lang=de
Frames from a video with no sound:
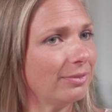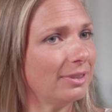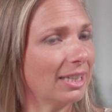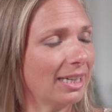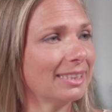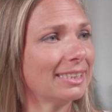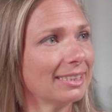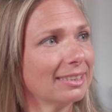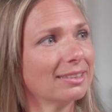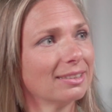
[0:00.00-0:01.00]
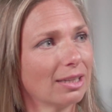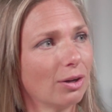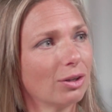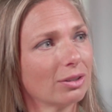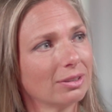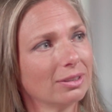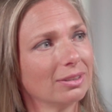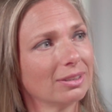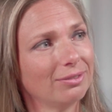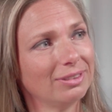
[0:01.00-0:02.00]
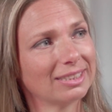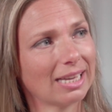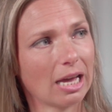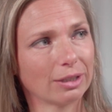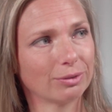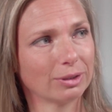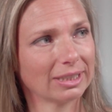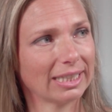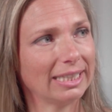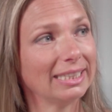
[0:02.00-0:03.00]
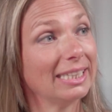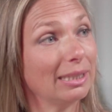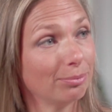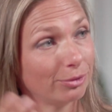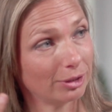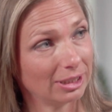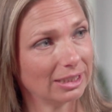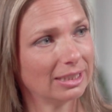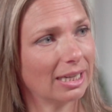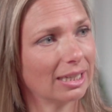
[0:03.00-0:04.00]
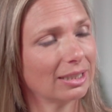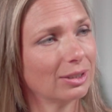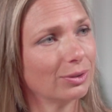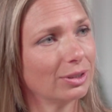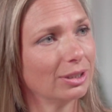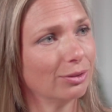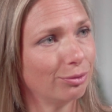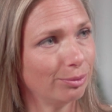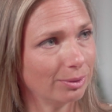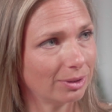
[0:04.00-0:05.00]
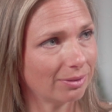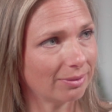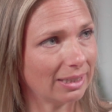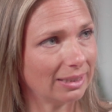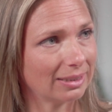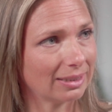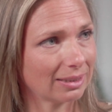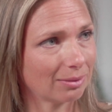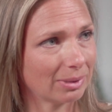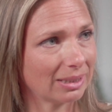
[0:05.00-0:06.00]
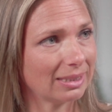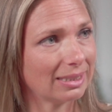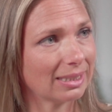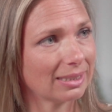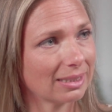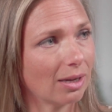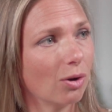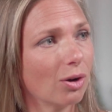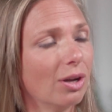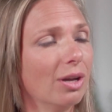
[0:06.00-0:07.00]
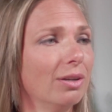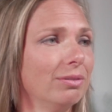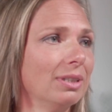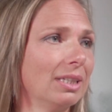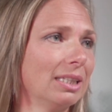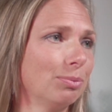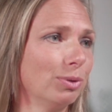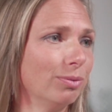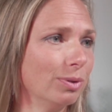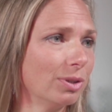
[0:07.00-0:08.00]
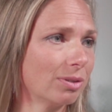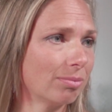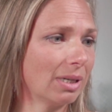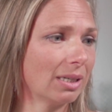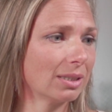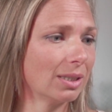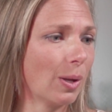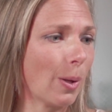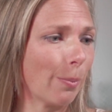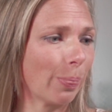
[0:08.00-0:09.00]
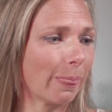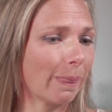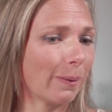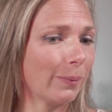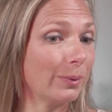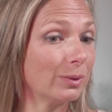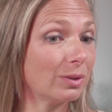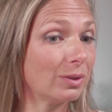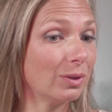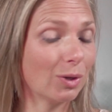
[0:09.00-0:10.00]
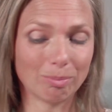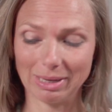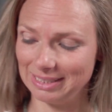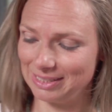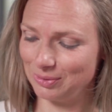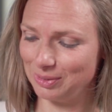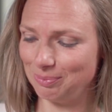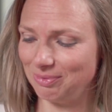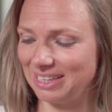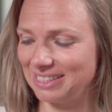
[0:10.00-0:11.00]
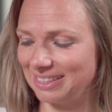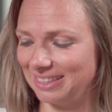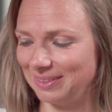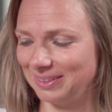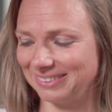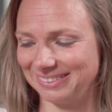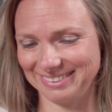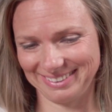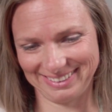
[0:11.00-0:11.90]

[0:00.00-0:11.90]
ja, ich denke, das ist auch eine gewisse Art von Training eben für die Gedanken und die Gefühlswelt, dass mhm. man sich mhm. das auch wirklich bewusst macht. Und nochmal zu dem Wasser. Mhm.